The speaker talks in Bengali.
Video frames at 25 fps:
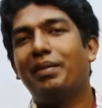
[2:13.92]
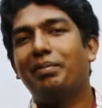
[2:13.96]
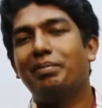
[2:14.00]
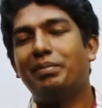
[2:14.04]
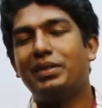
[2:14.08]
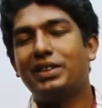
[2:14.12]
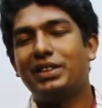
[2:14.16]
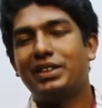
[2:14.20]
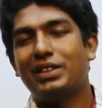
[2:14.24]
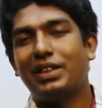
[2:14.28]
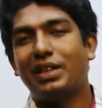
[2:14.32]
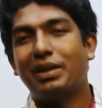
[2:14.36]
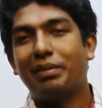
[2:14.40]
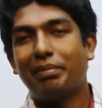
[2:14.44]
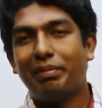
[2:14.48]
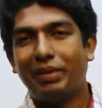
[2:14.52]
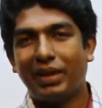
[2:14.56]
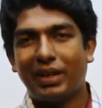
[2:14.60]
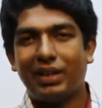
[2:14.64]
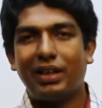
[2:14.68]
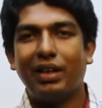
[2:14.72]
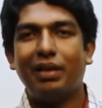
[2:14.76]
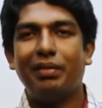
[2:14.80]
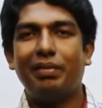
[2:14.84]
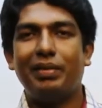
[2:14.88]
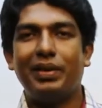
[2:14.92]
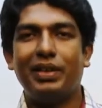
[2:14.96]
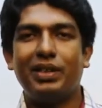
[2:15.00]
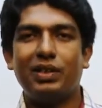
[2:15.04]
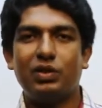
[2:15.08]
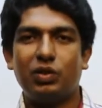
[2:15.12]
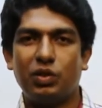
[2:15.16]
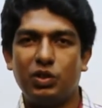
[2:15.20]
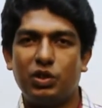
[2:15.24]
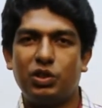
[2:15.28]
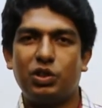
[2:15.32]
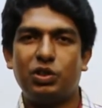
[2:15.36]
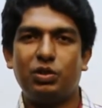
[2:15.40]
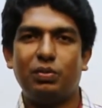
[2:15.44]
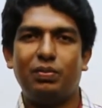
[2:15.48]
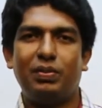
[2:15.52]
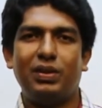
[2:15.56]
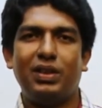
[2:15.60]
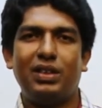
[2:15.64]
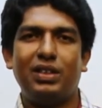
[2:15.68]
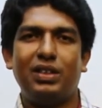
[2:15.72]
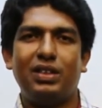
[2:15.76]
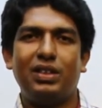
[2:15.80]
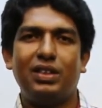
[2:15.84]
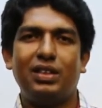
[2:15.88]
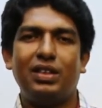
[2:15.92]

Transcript: বেশখানি ব্যথা পাই কষ্ট পাই